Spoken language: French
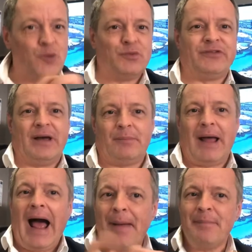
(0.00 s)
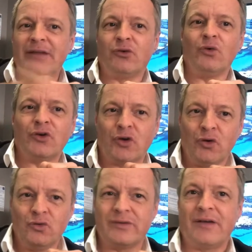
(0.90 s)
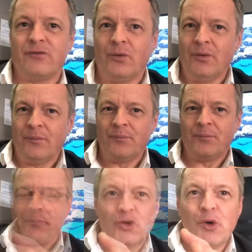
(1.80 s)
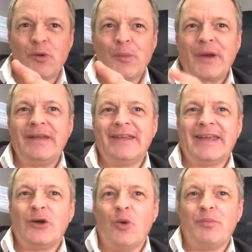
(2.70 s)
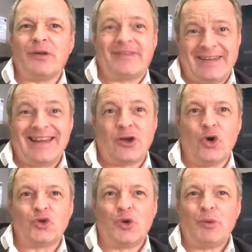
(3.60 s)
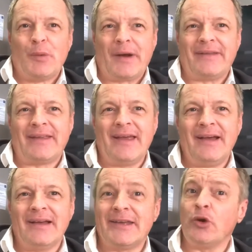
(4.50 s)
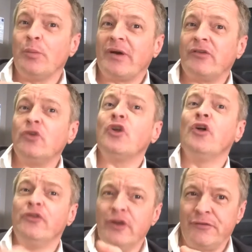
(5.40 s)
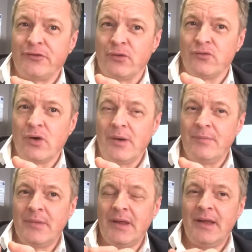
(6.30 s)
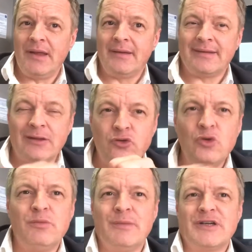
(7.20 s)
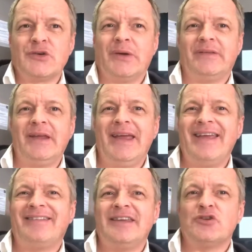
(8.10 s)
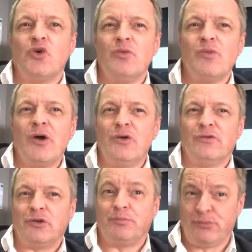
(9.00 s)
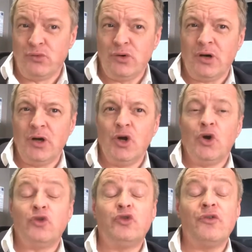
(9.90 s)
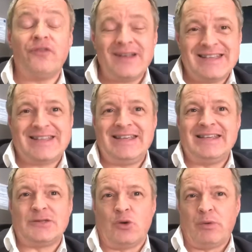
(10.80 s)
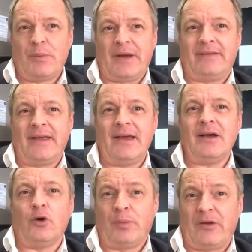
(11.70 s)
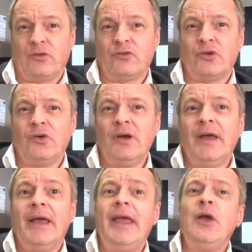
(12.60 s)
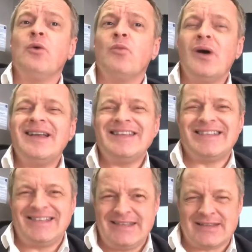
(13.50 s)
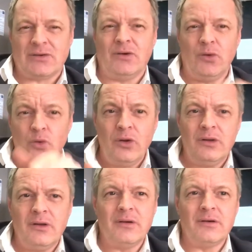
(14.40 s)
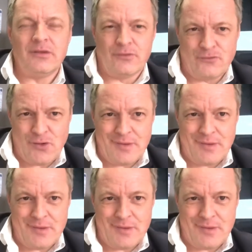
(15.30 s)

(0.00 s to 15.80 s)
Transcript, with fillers: simple. Admettons que nous avons copropriété qui comporte 50 copropriétaires qui représentent 900 voix. Cette double majorité exige au moins le vote pour, de 26 copropriétaires représentants et au moins 601 voix.